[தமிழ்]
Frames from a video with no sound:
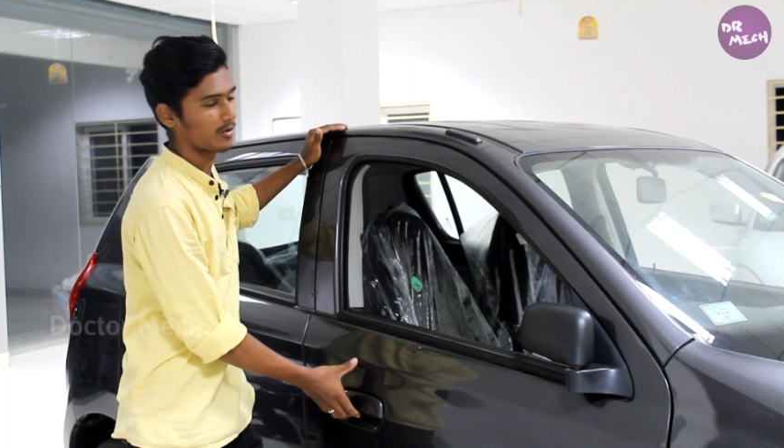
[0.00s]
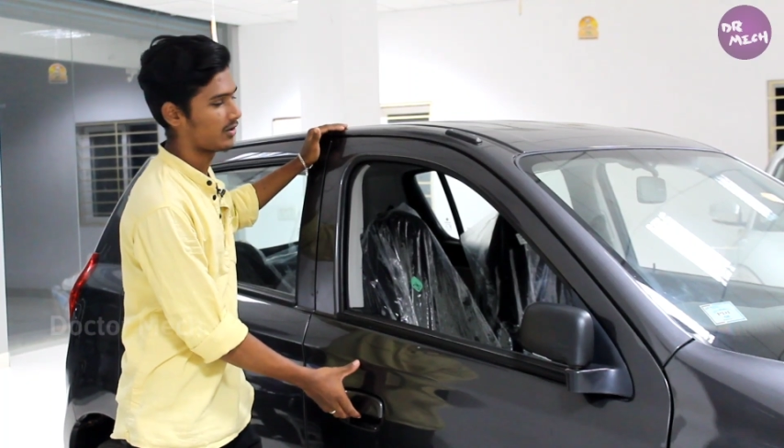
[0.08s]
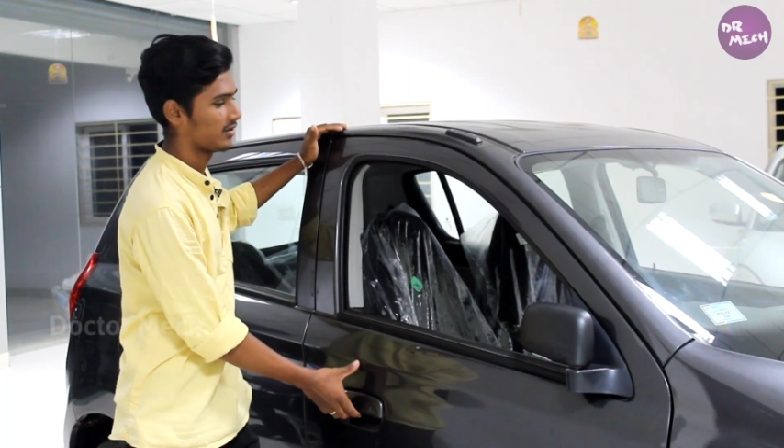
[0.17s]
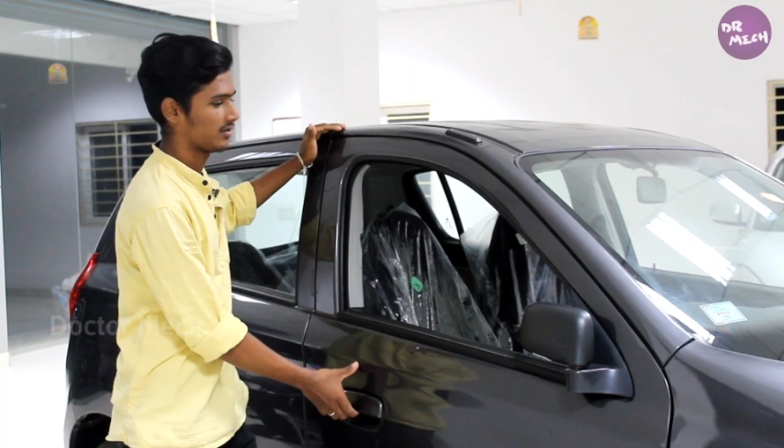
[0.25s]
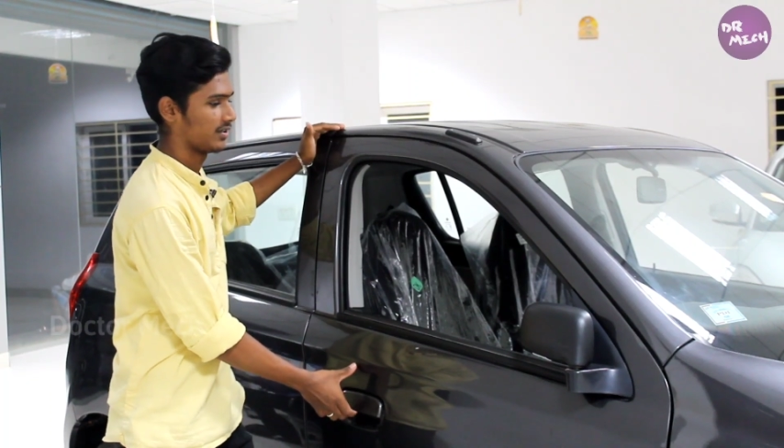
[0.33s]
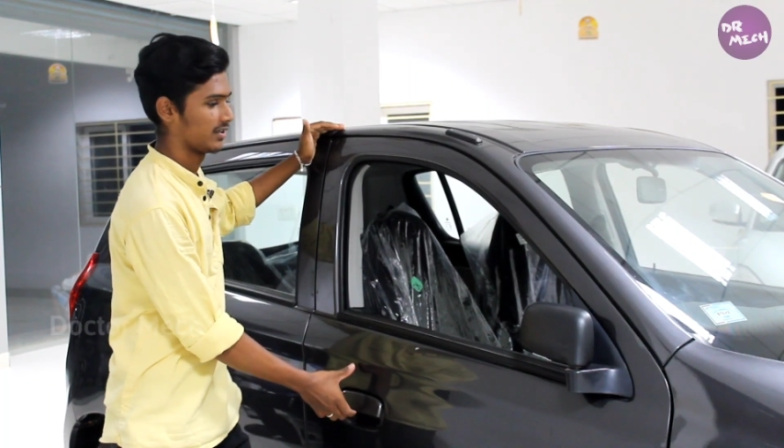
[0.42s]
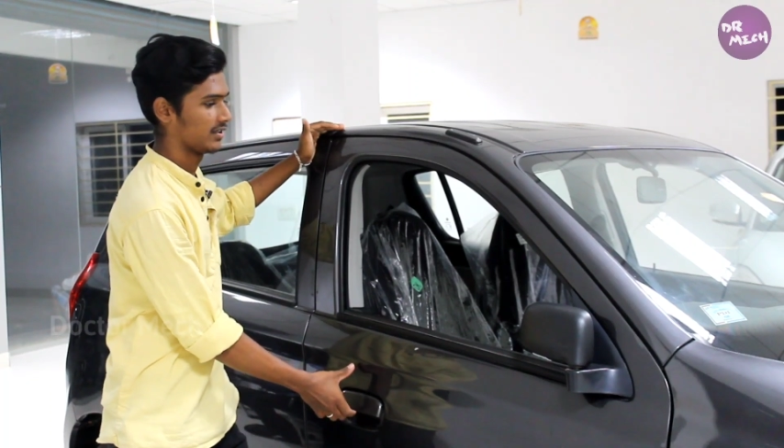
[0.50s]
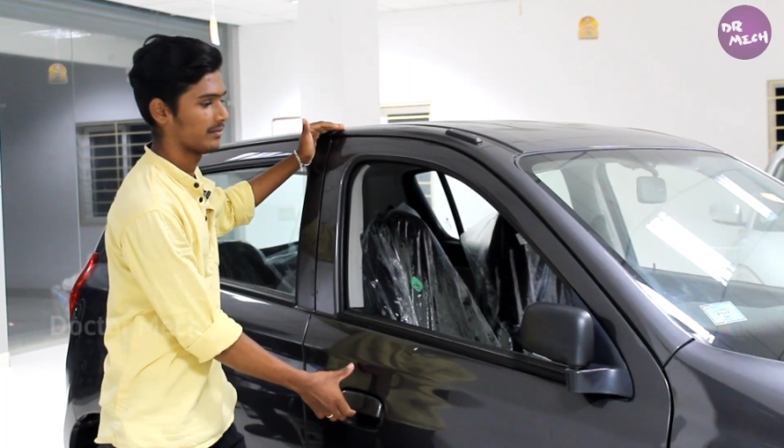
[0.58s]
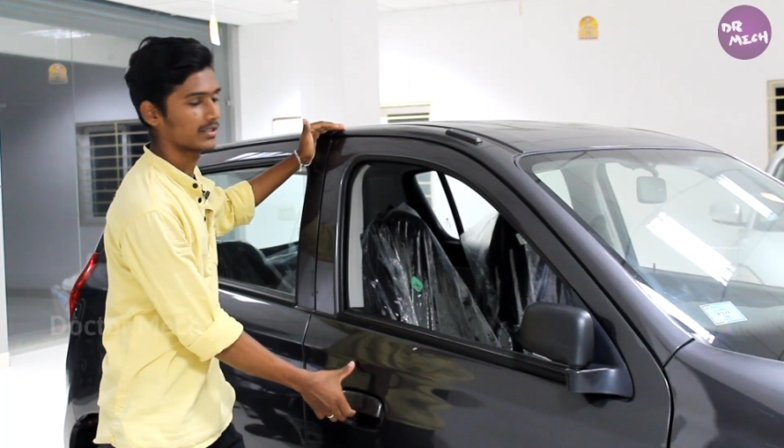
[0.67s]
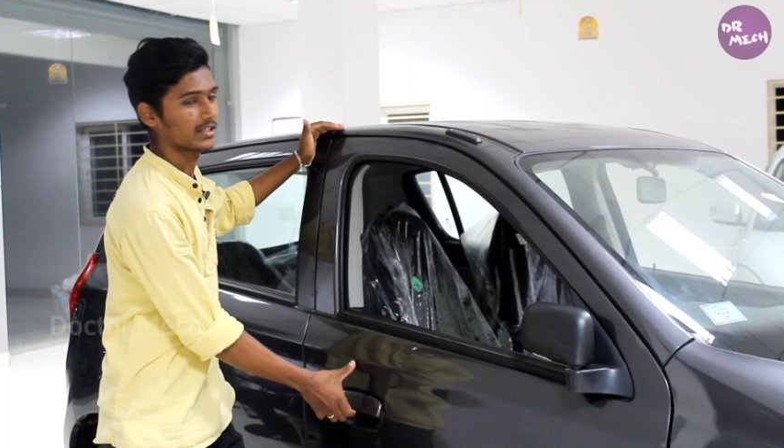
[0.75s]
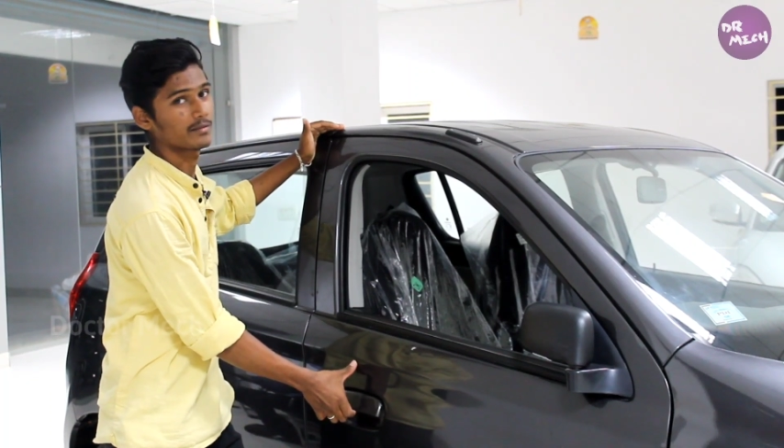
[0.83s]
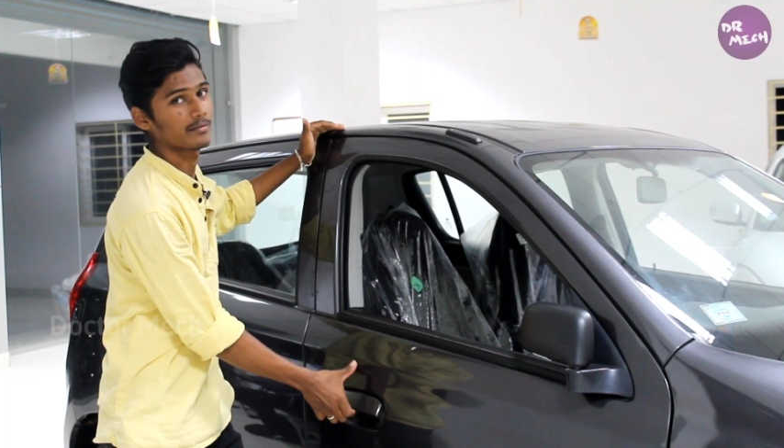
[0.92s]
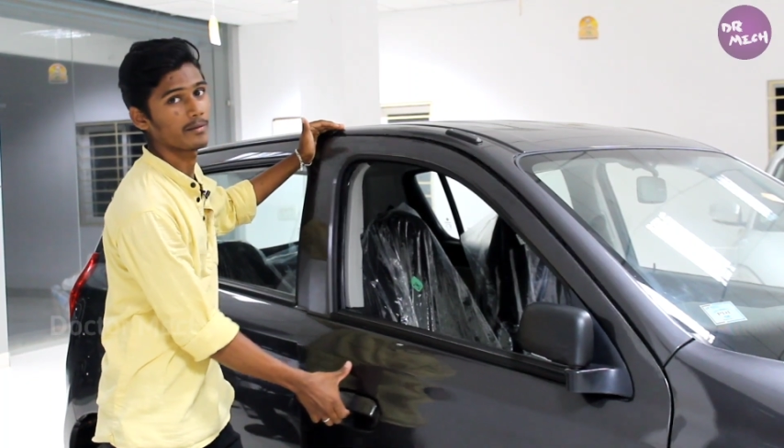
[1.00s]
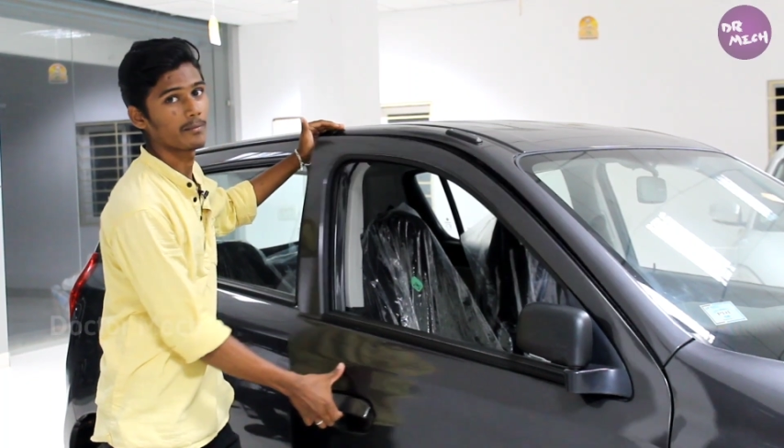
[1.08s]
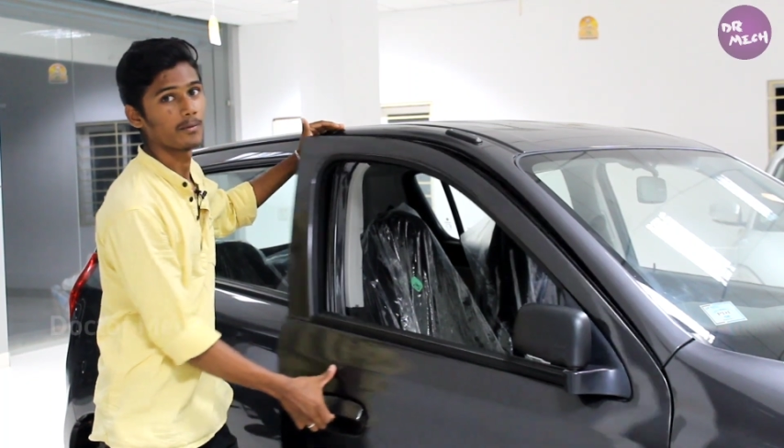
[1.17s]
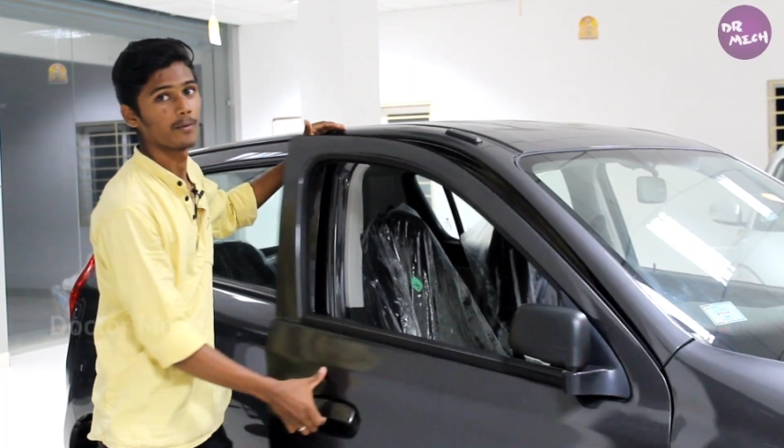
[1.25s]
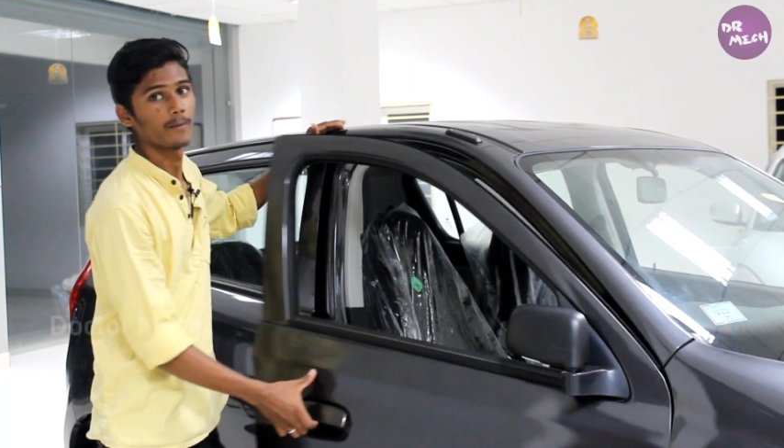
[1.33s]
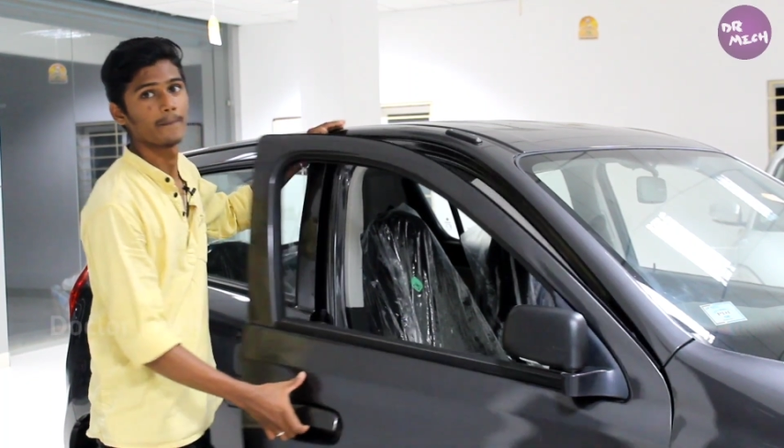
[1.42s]
போகிறோம் இதை பற்றி இனிமேல்
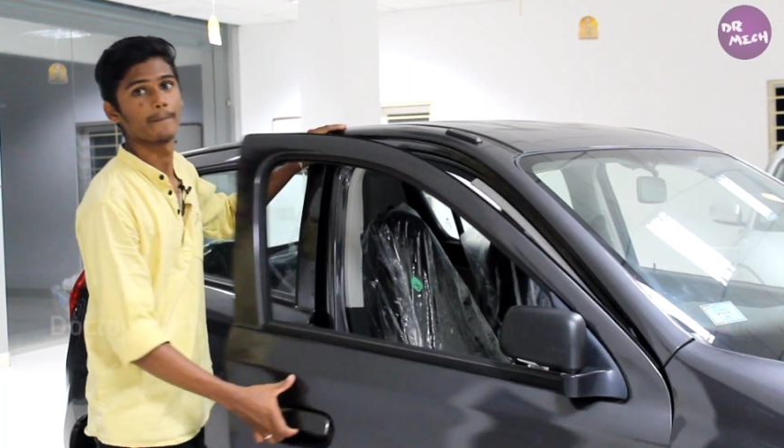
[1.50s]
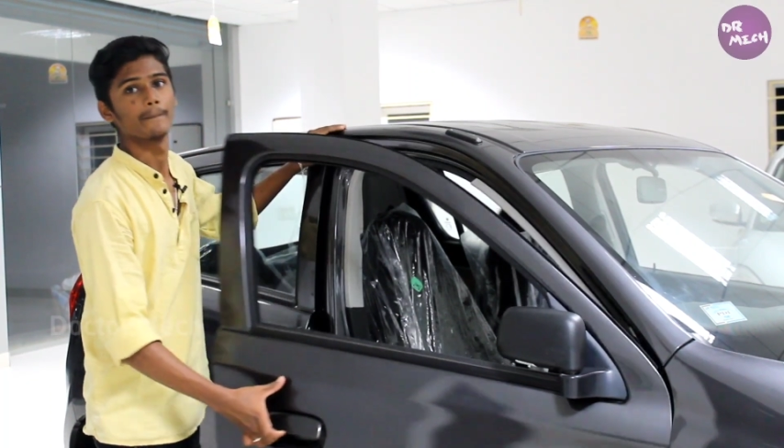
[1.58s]
பார்ப்போம்